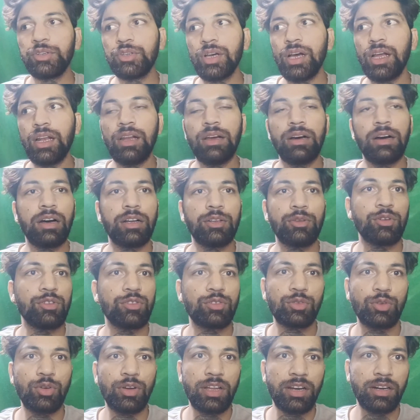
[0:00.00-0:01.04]
विशाल
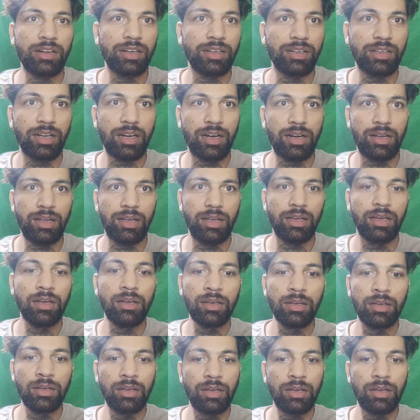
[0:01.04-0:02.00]
दोस्त को हेयर कट कराना है